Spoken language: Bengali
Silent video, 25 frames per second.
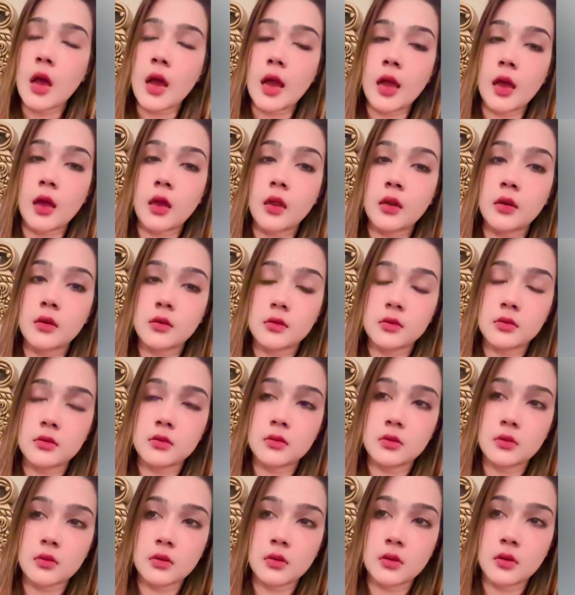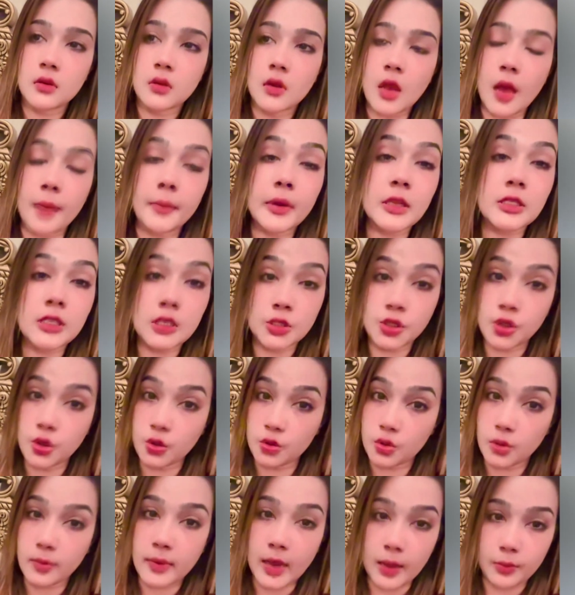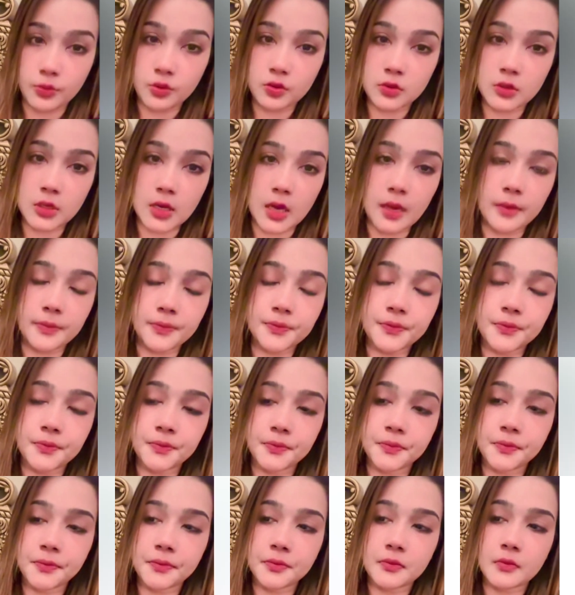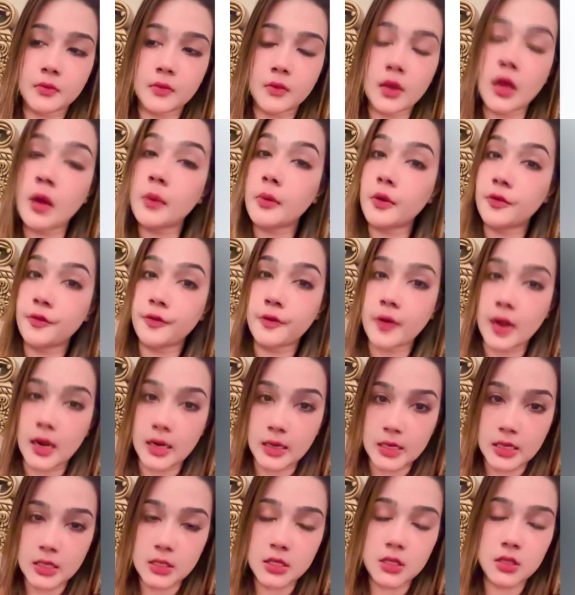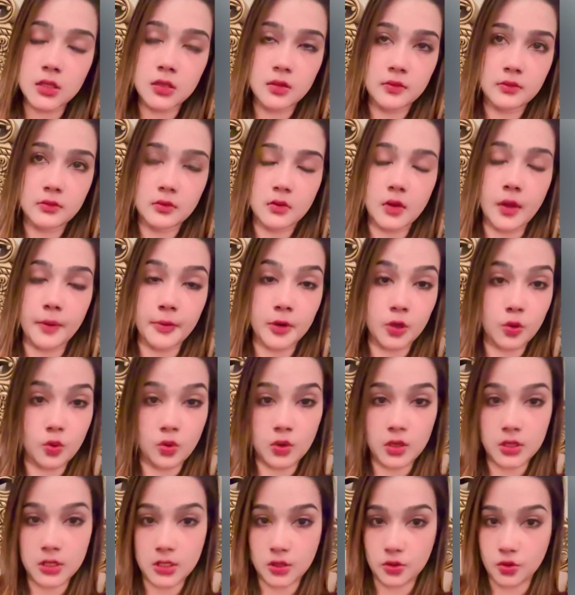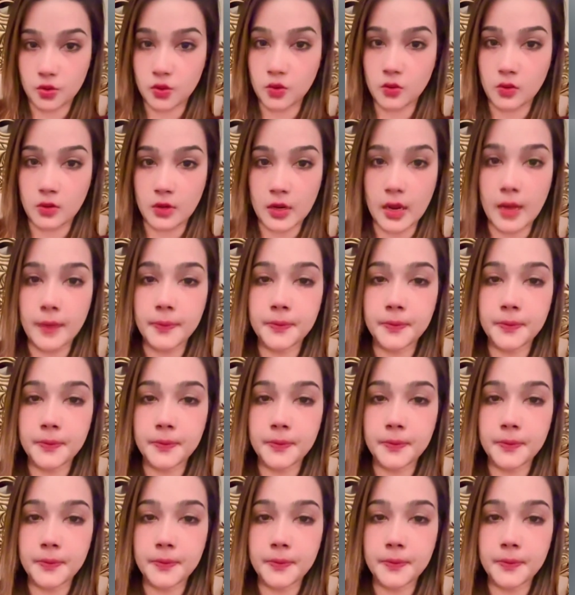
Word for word: আর আমার যে ছোট বাবুটা আমার ফারিস আমার কলিজার টুকরা